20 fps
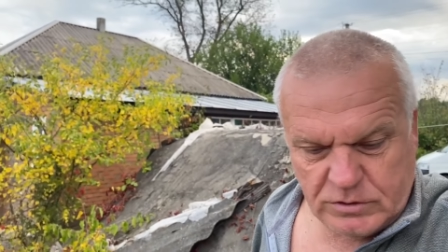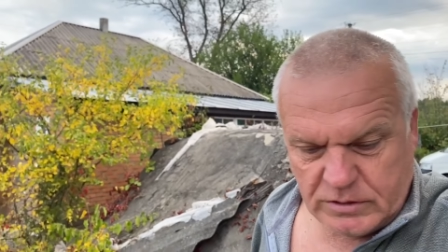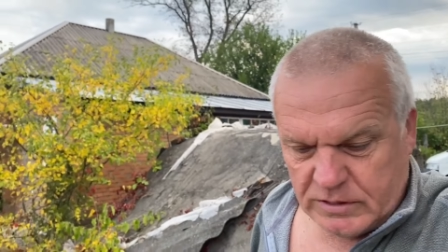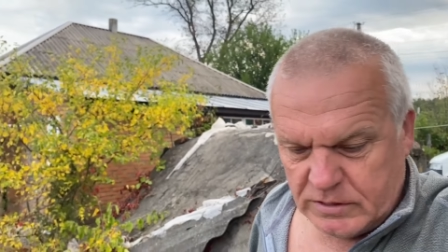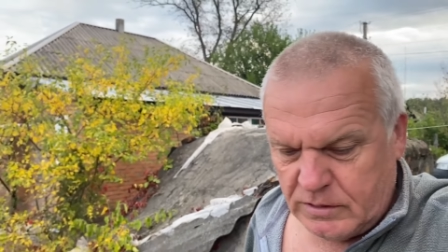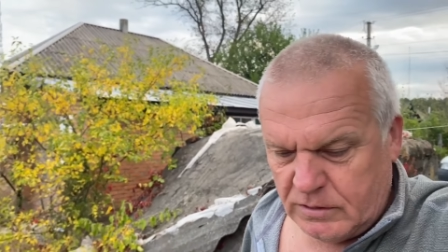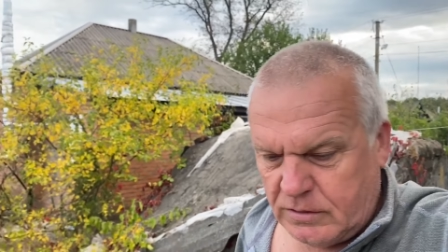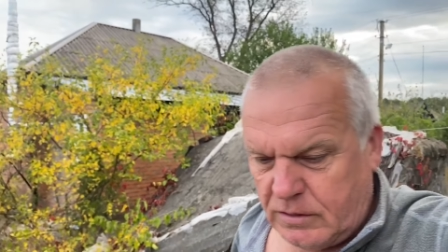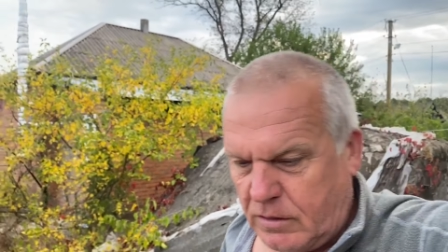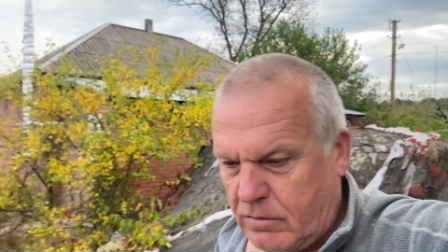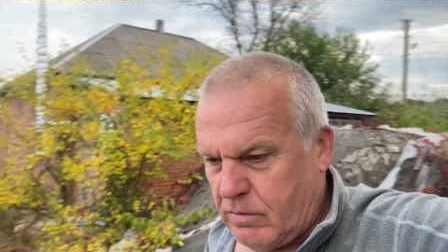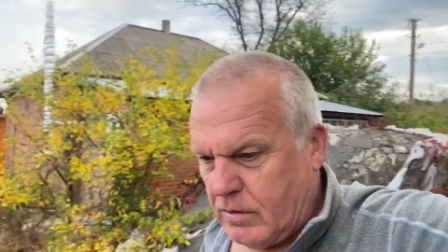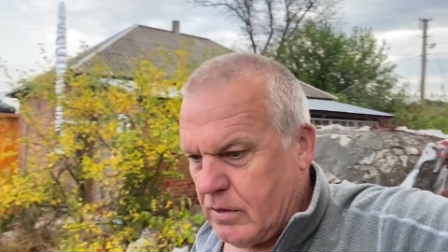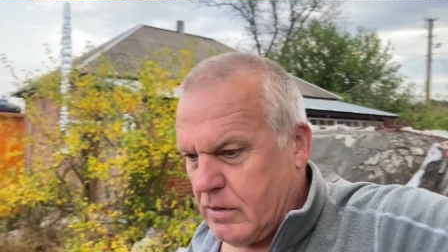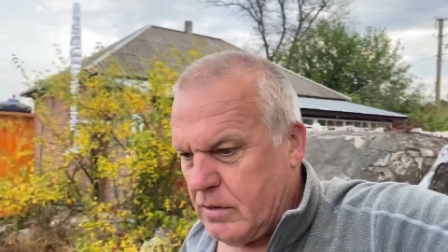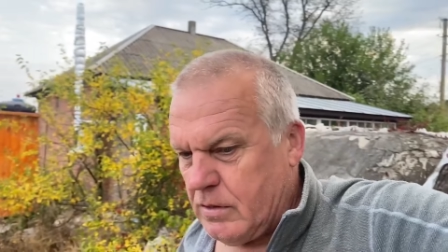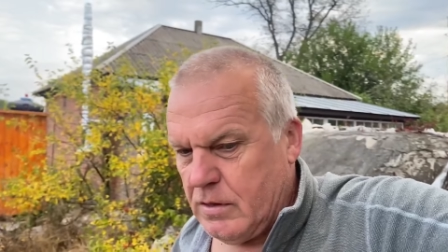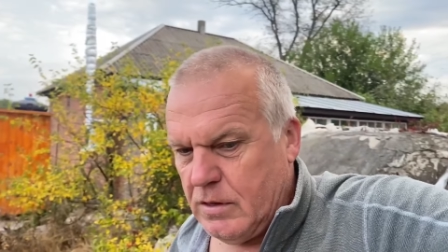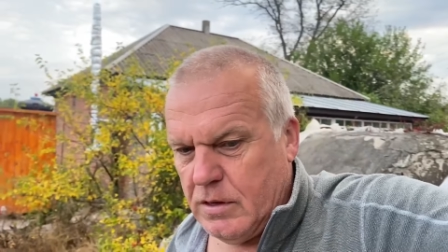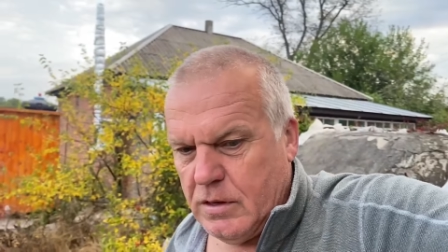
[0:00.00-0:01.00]
Хотя трава
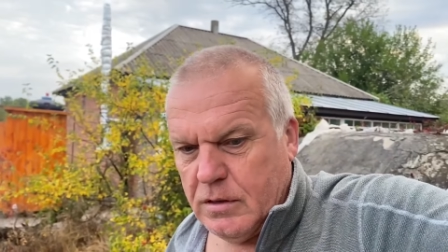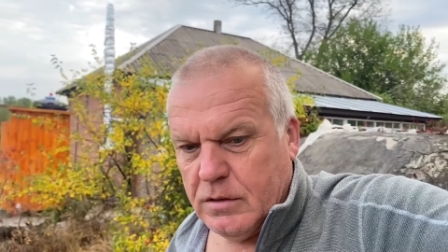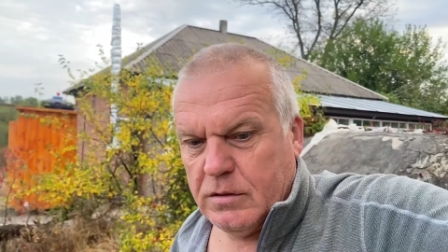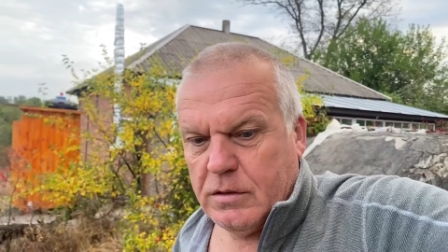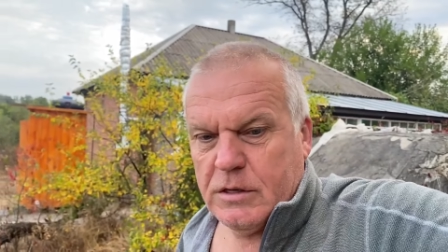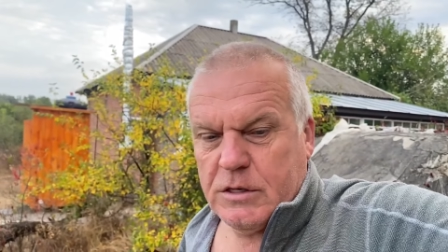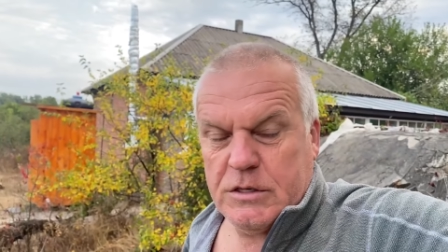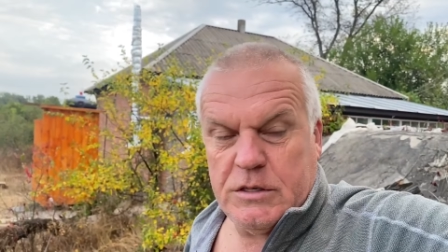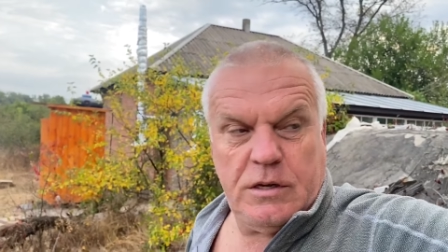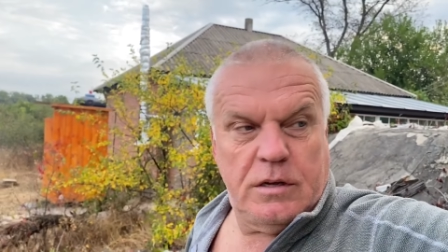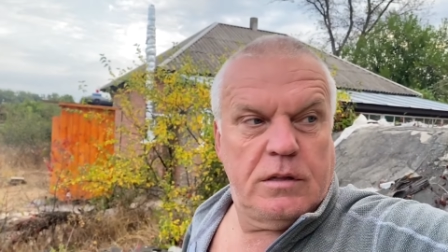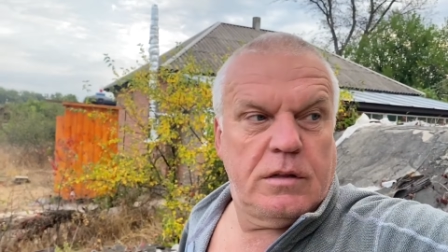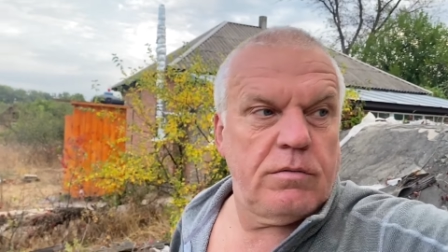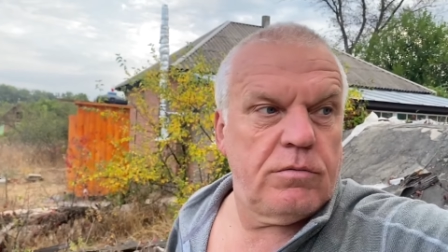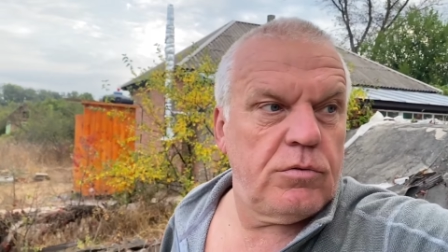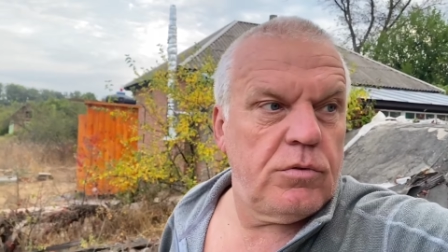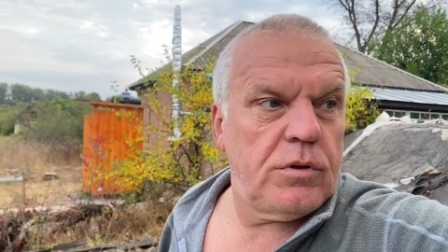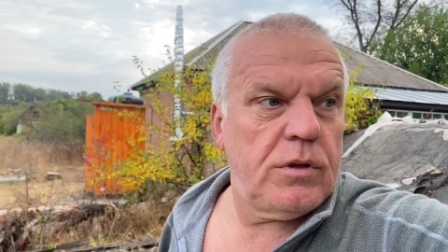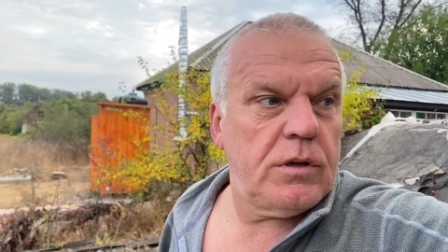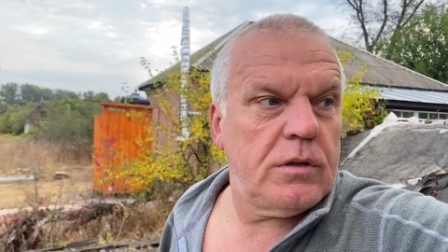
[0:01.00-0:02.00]
дождей
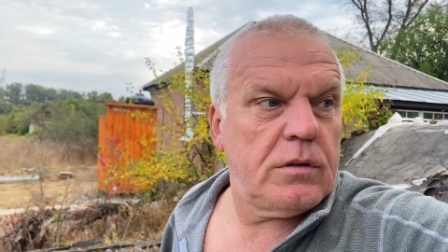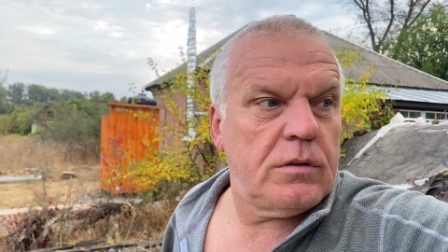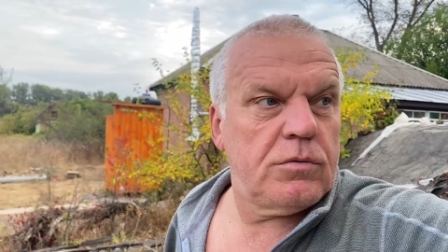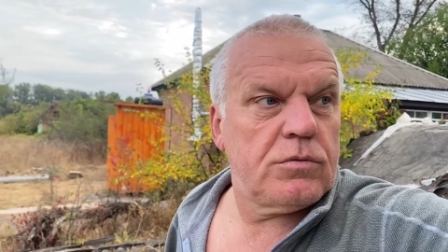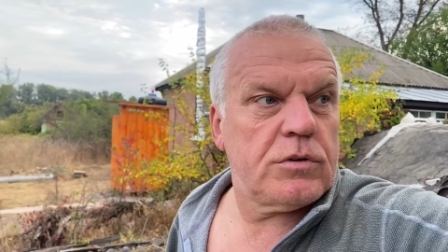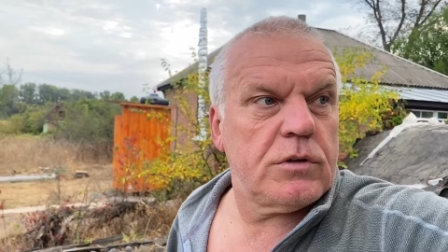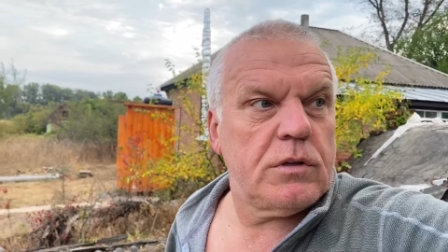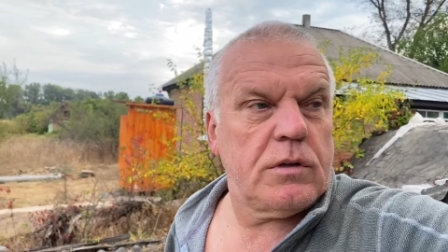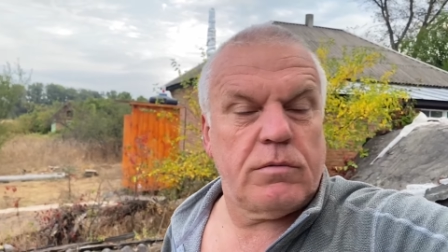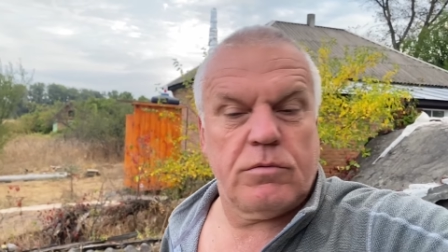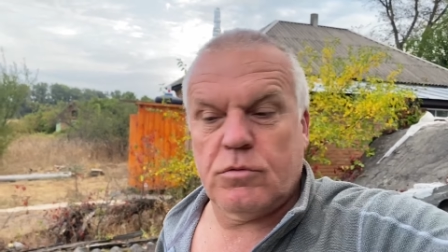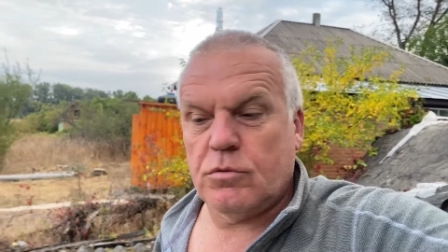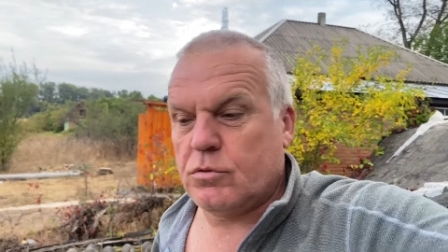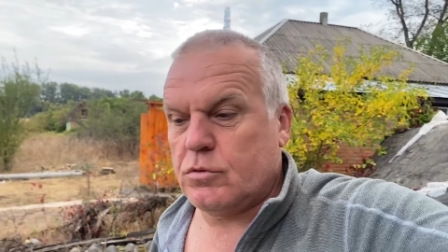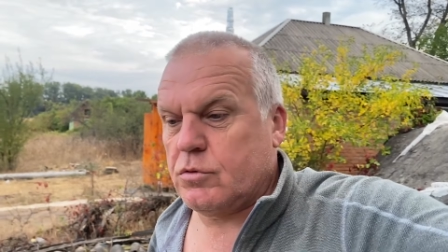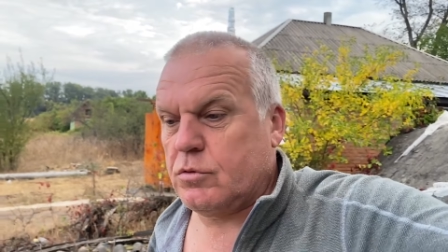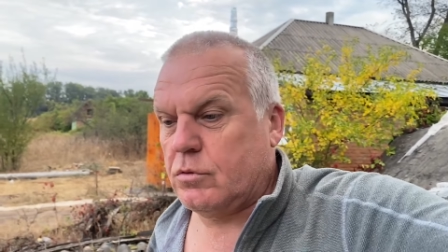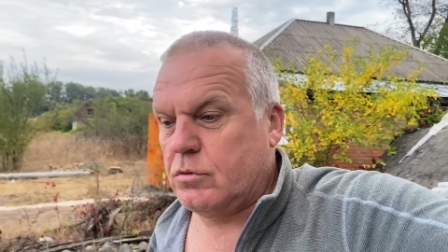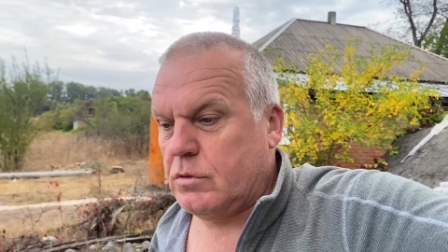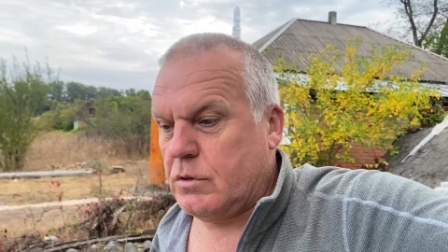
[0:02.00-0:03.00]
давно нет, уже давно
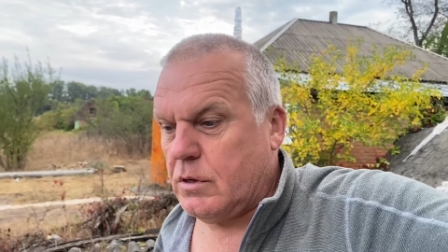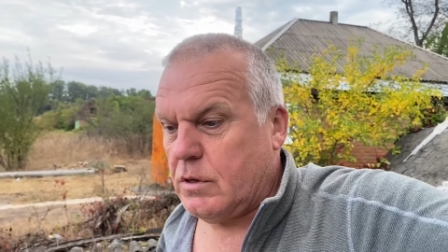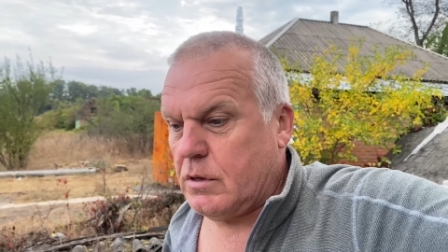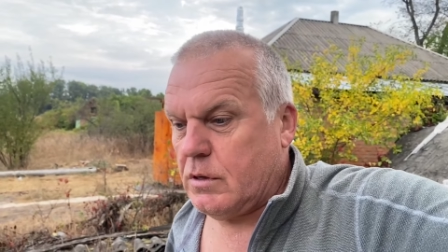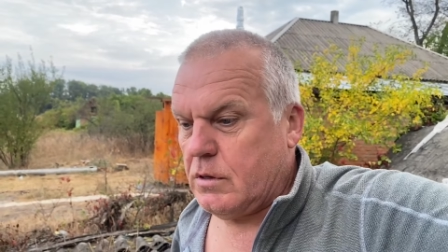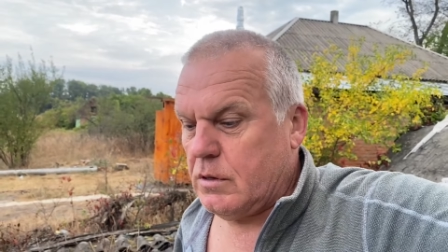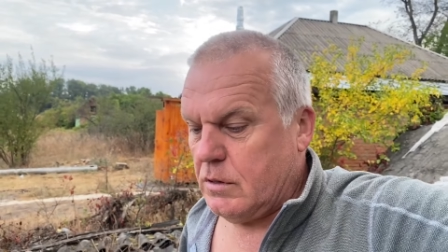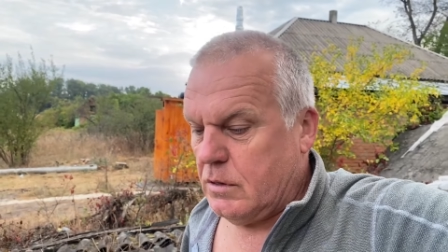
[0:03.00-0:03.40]
желтая.